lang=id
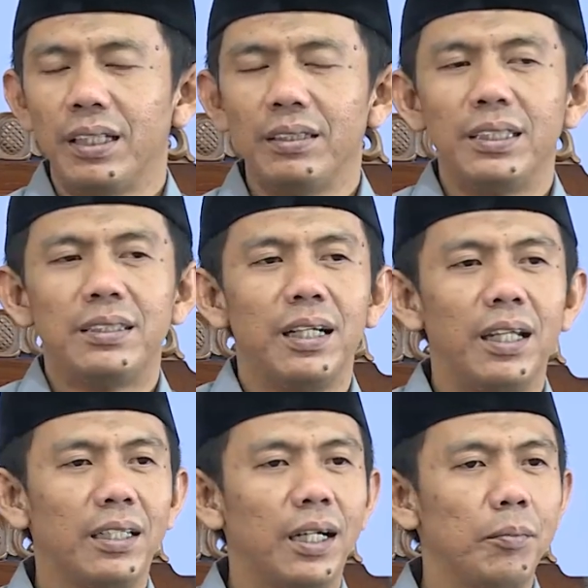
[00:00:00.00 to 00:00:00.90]
Dan
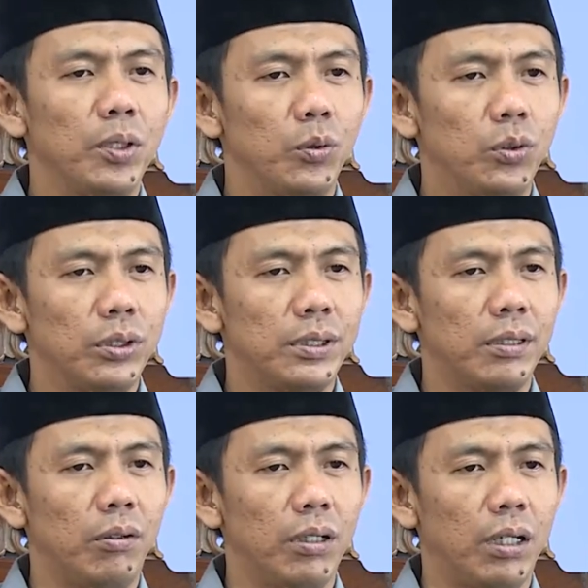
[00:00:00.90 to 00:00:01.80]
tidaklah kami utus
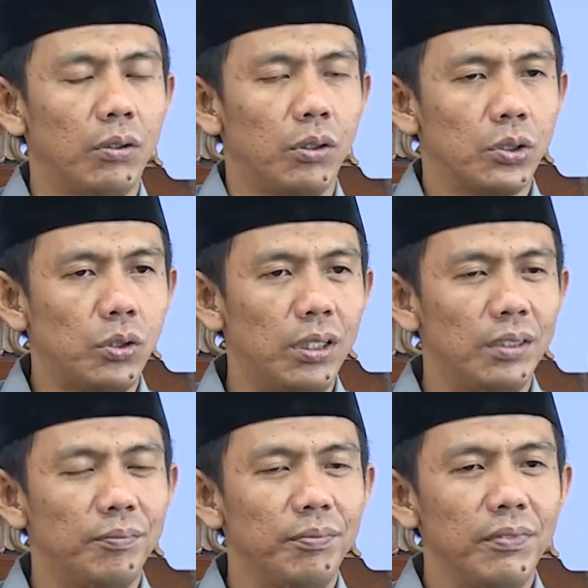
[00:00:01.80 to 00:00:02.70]
seorang
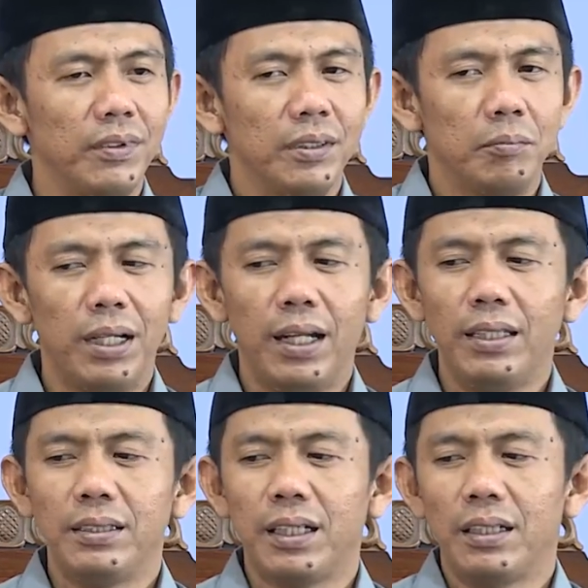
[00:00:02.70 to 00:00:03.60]
rasul
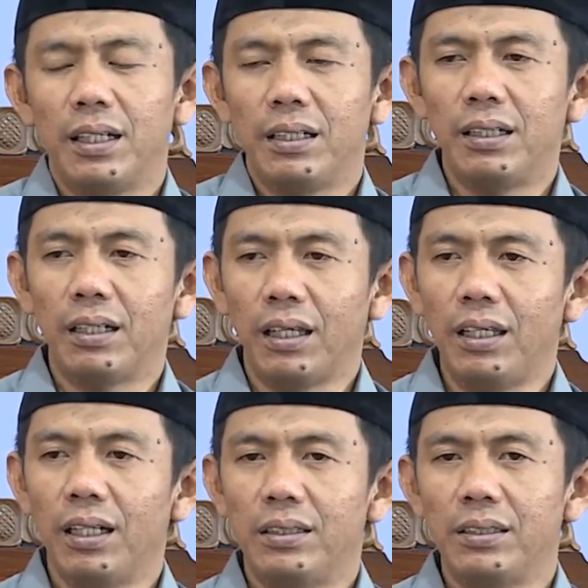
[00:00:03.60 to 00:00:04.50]
melainkan agar
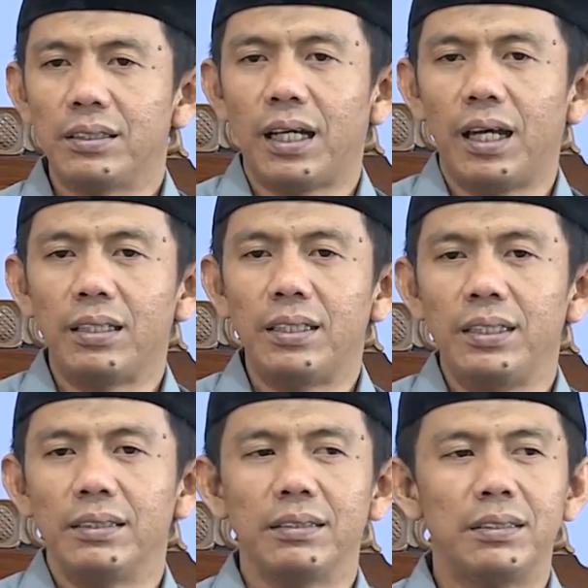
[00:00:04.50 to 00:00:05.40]
ia
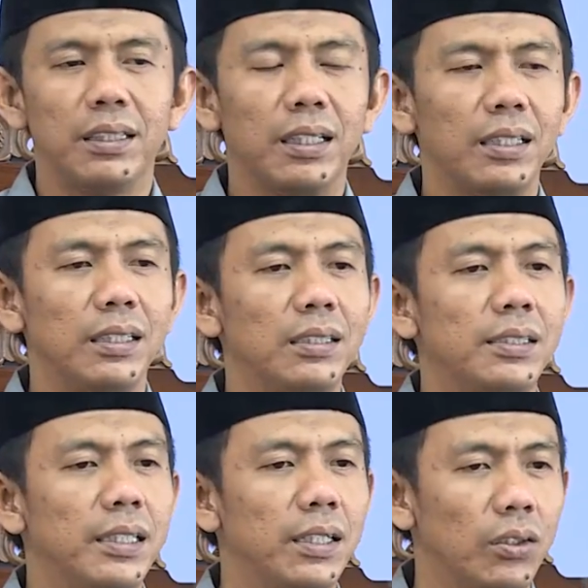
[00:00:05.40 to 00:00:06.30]
ditaati dengan
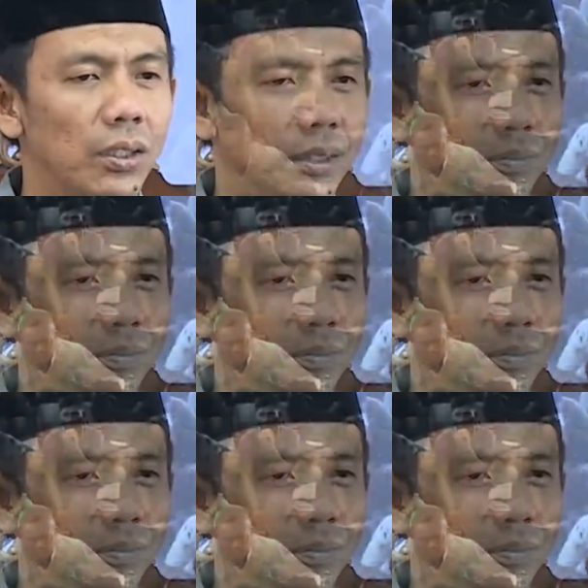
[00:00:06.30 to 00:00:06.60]
izin Allah.